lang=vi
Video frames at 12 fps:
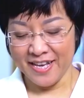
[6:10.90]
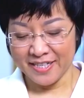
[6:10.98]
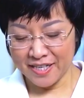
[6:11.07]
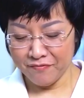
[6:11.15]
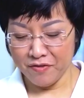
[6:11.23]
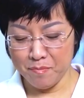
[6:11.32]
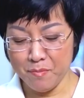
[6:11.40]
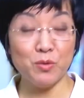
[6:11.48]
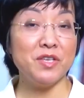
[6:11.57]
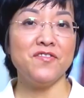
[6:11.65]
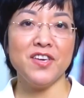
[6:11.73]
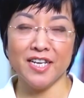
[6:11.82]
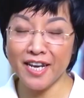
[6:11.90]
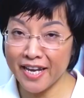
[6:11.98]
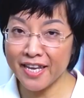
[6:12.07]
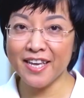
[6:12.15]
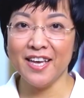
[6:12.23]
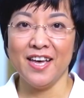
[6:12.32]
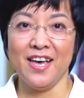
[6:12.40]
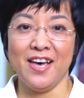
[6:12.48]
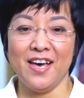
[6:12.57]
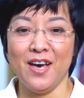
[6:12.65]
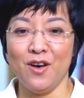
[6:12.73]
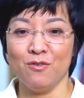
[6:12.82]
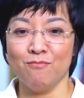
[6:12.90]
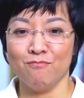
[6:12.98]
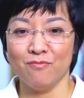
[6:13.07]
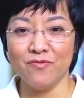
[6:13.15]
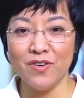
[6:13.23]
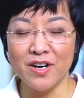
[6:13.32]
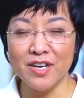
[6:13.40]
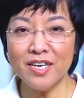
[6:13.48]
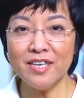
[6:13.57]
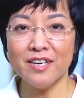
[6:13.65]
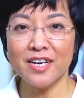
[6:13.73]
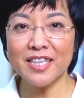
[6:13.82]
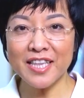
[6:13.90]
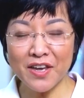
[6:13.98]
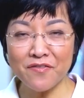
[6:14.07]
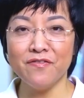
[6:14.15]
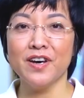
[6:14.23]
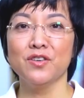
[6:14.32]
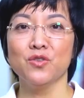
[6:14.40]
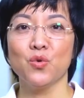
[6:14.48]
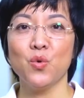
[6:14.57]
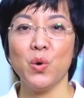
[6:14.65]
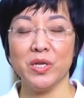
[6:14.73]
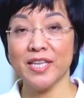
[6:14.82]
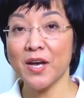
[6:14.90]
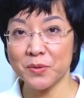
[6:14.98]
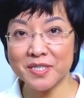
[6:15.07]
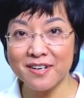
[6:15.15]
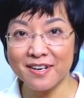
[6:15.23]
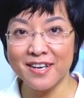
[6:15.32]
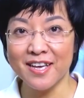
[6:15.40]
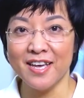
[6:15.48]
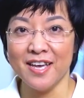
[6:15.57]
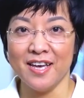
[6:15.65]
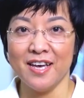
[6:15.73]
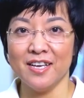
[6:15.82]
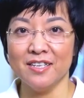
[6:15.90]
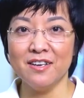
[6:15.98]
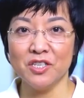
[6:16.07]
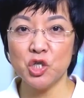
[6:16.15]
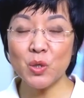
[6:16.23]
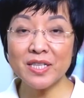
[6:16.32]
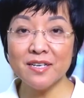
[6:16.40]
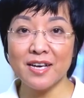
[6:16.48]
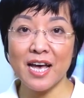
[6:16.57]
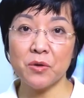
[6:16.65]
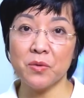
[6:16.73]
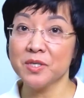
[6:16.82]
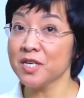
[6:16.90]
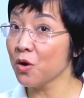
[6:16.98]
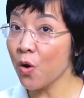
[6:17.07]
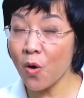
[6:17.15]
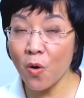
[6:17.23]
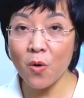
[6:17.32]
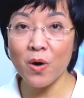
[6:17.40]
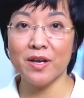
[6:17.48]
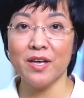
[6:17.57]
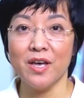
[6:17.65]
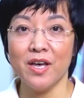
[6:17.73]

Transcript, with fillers: Sản phẩm Mộc Tỳ Vị này à, với những cái thành phần của thảo dược à, được chiết xuất từ cao thảo dược khô,